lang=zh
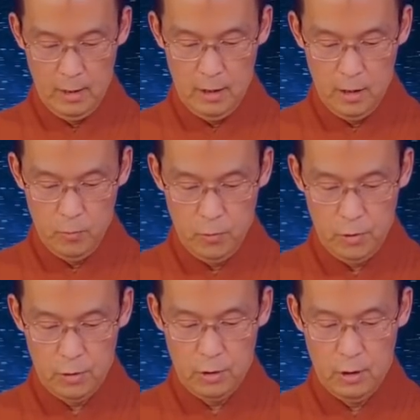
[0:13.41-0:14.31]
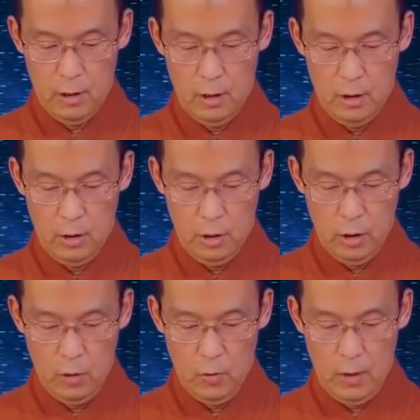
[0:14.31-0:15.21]
题目是
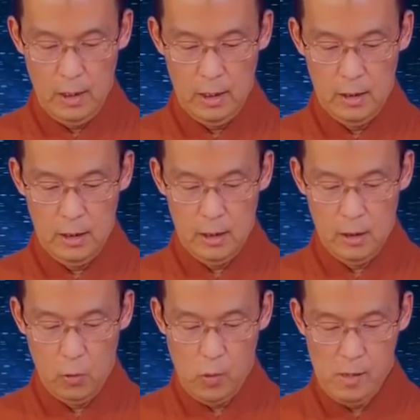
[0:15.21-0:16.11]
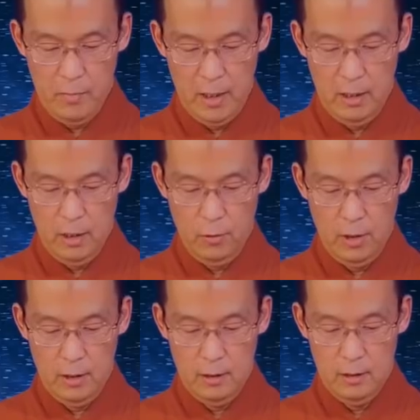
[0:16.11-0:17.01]
永恒的光明能
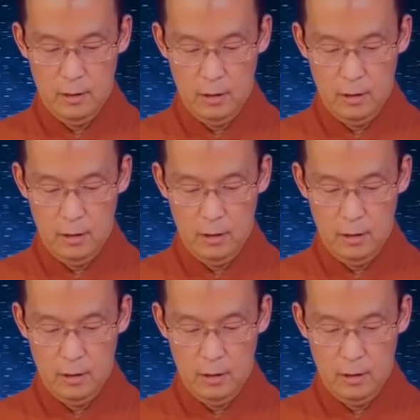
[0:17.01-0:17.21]
源，